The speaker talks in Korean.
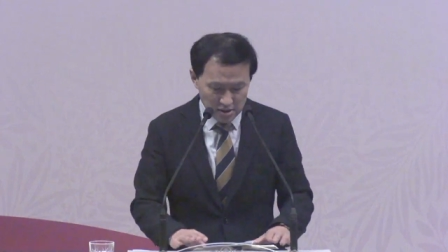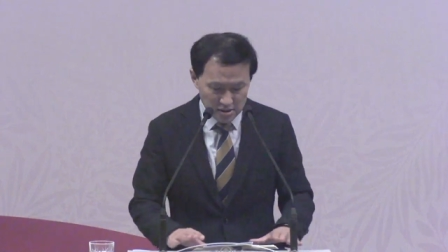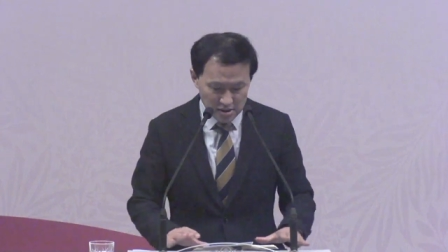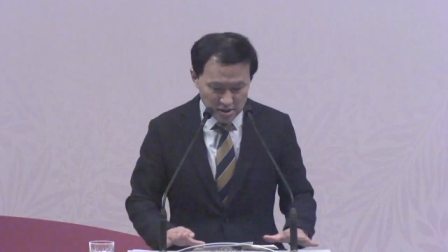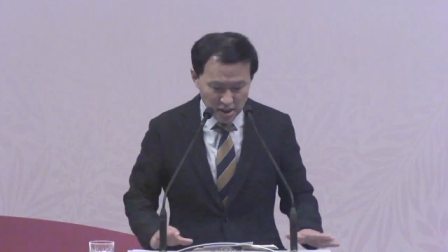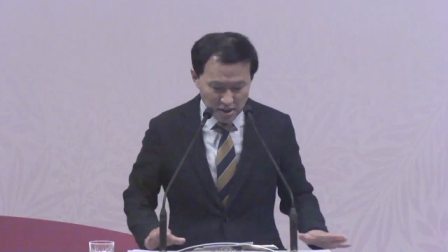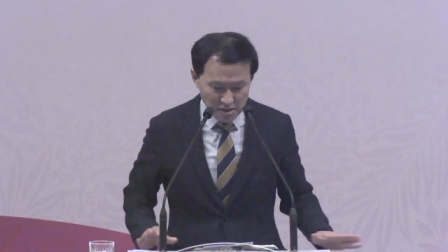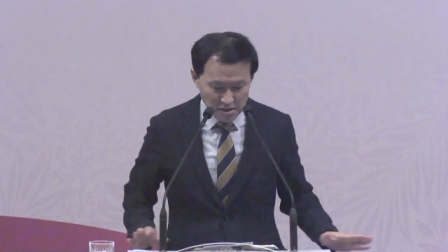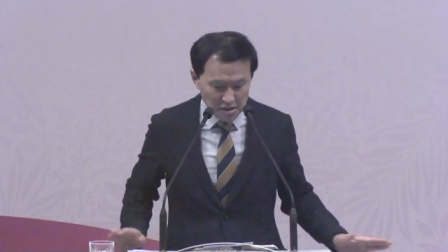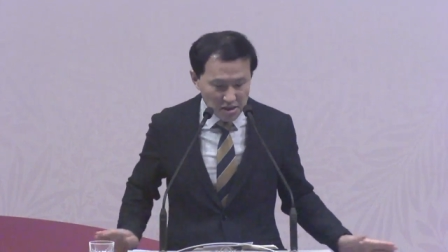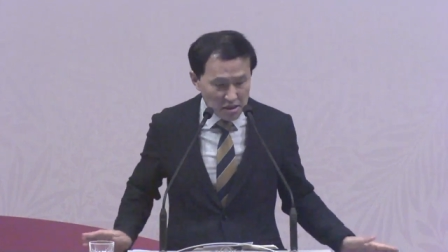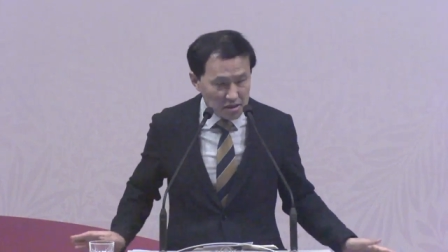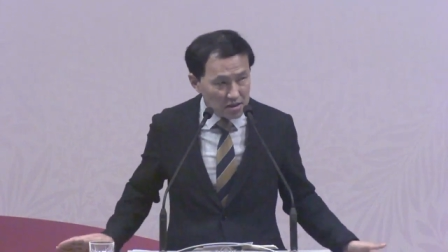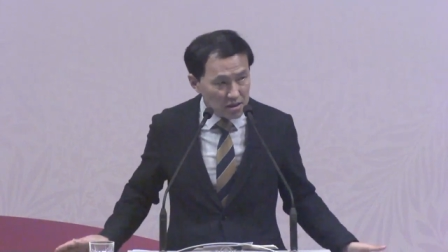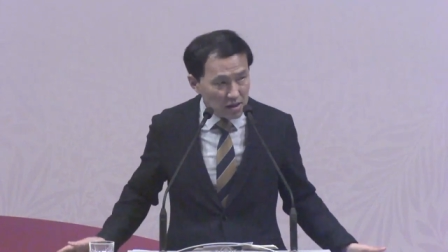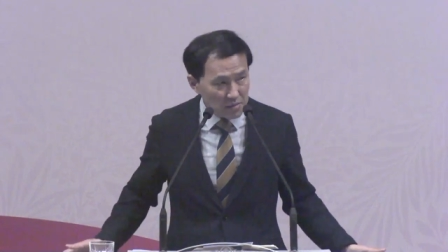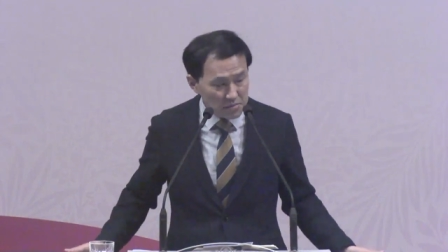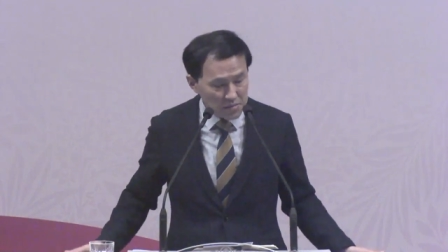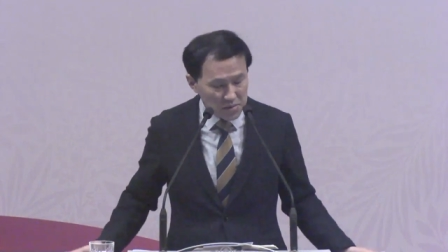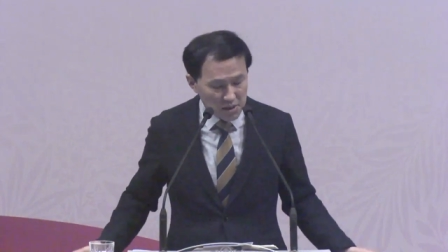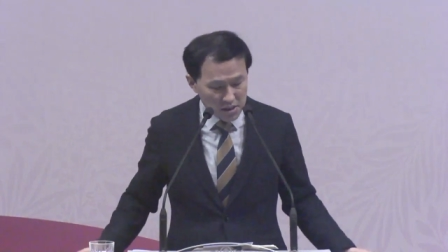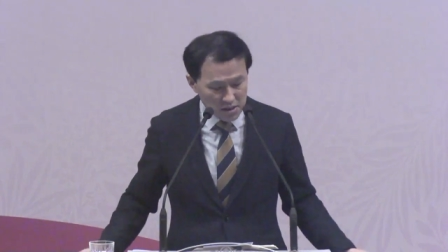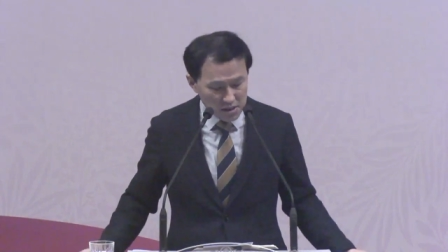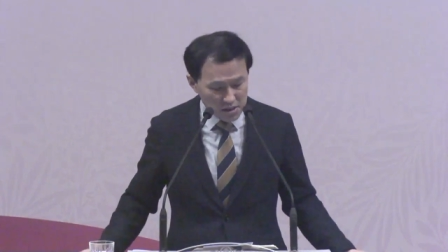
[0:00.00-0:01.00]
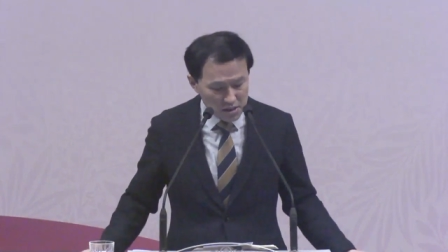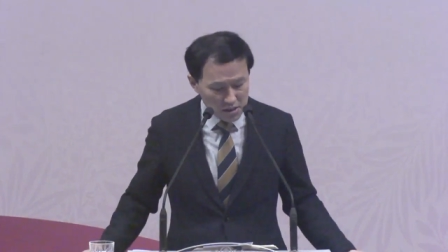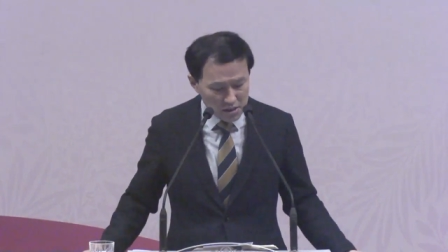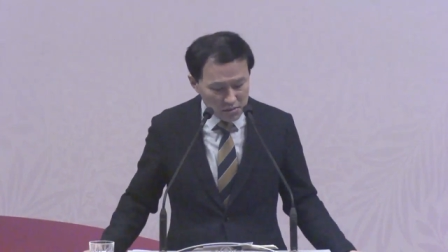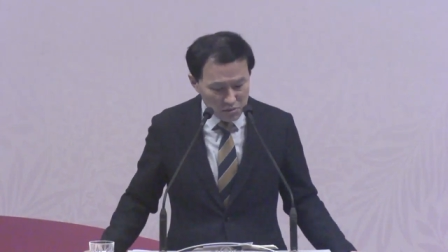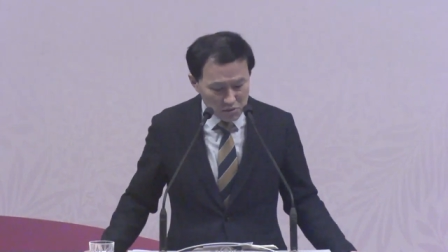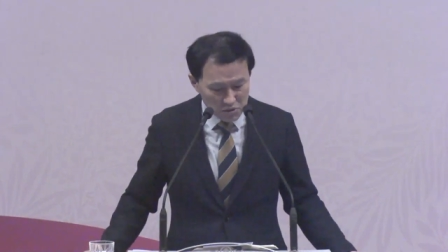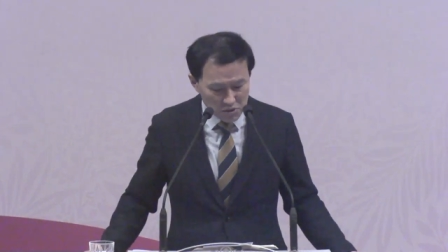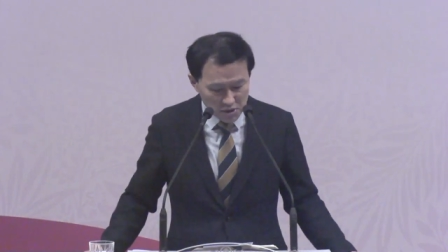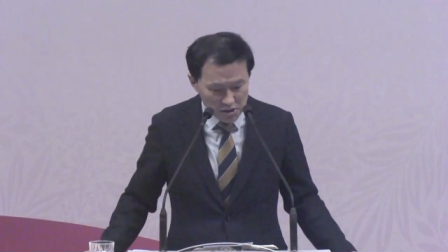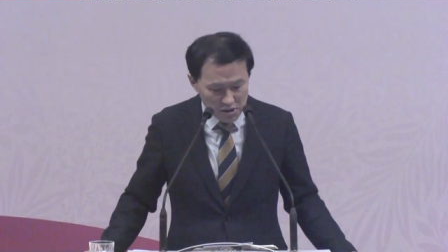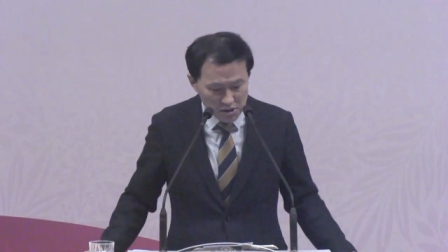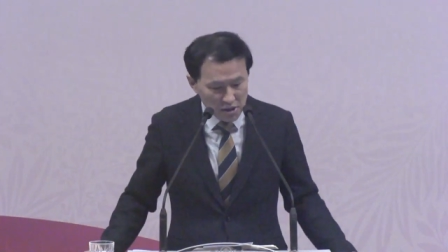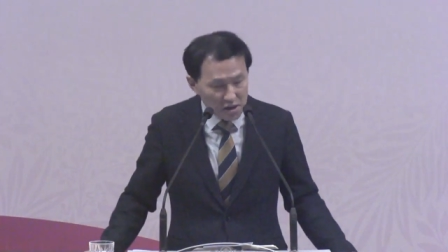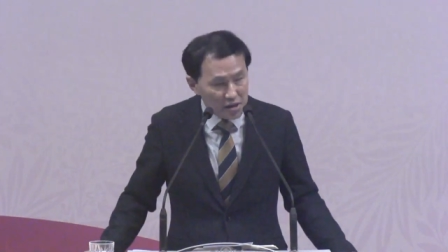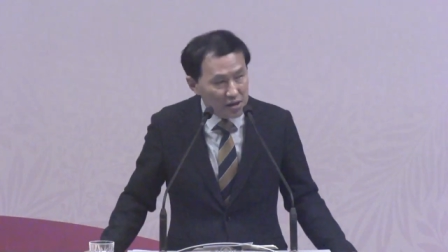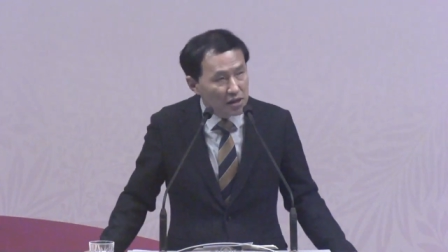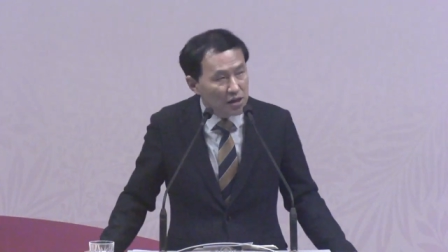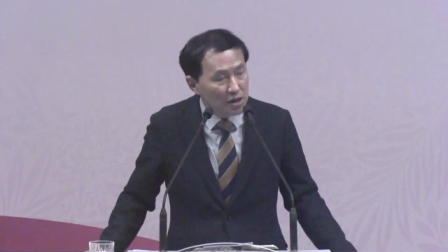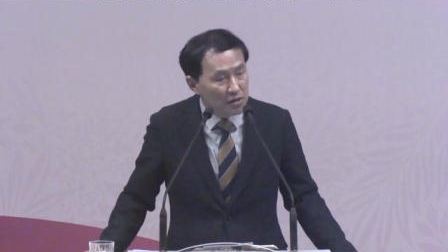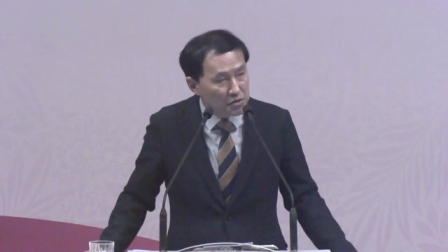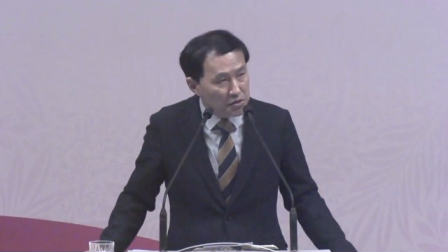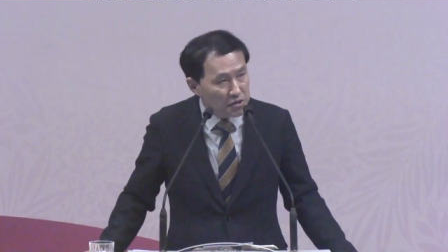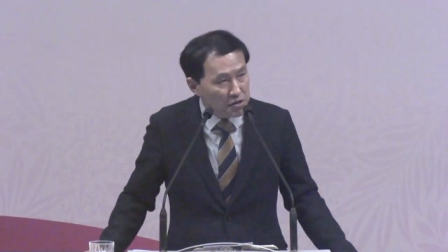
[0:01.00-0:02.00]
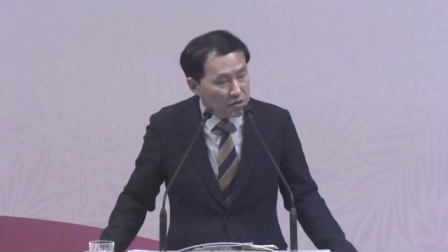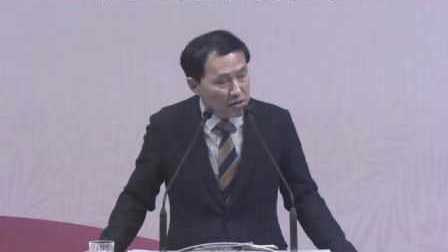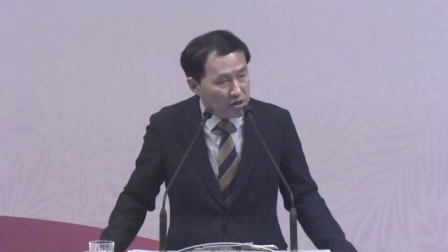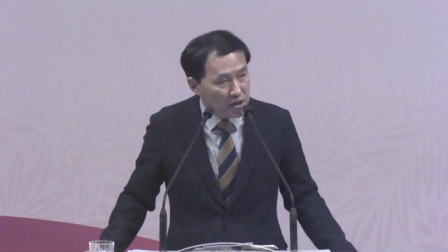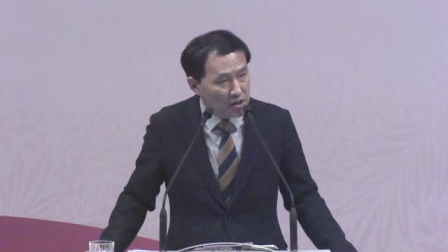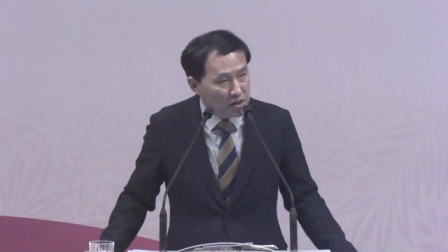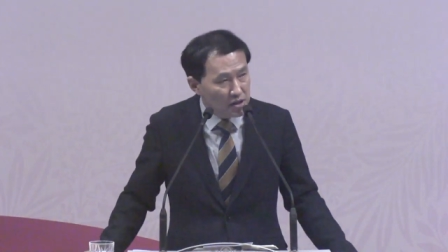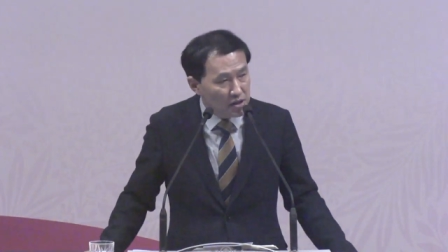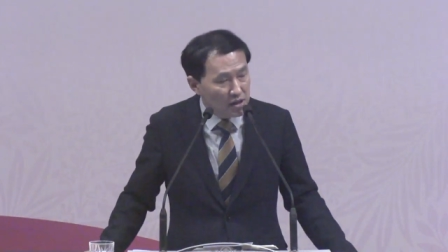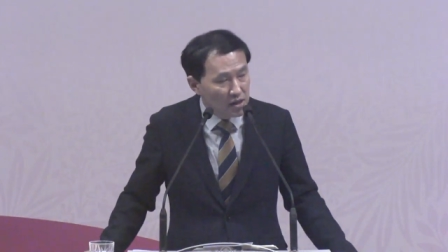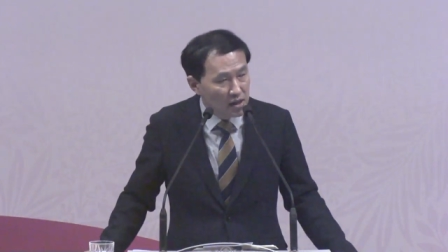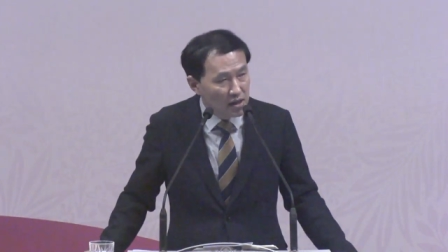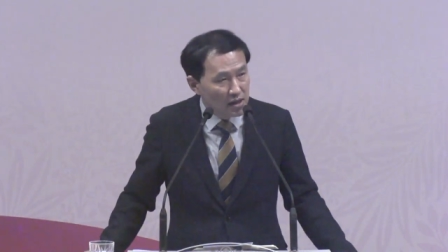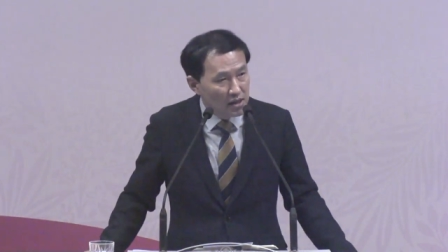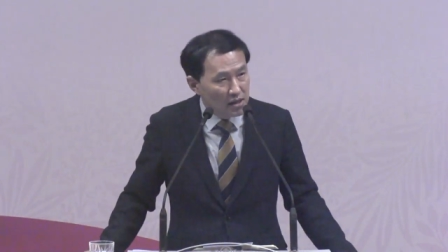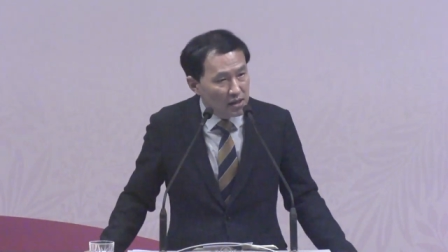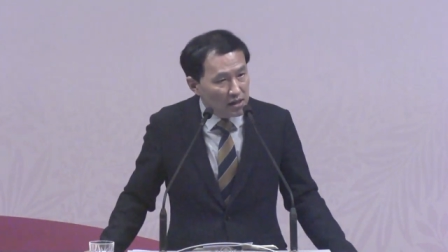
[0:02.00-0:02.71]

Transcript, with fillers: 창세기 3장 15절 여인의 후손인